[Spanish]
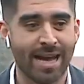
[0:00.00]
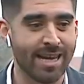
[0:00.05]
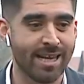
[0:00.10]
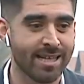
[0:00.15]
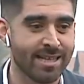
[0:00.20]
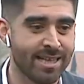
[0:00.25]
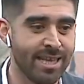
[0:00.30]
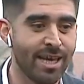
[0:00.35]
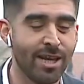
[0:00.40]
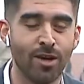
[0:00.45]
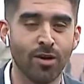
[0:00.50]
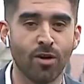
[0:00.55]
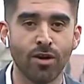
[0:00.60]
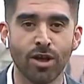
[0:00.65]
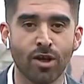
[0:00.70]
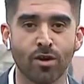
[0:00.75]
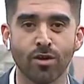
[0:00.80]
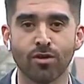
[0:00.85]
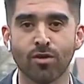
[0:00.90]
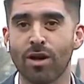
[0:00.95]
al
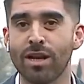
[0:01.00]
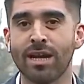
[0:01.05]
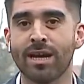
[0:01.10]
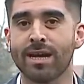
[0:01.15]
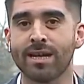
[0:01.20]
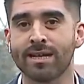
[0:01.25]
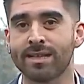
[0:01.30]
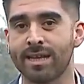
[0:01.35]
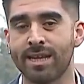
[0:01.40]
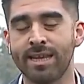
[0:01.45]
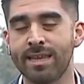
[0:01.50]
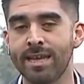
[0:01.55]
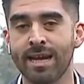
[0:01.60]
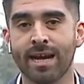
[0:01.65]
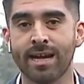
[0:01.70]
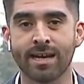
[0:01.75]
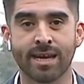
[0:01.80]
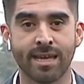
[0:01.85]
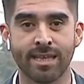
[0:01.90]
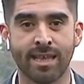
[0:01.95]
estilo y con todas las características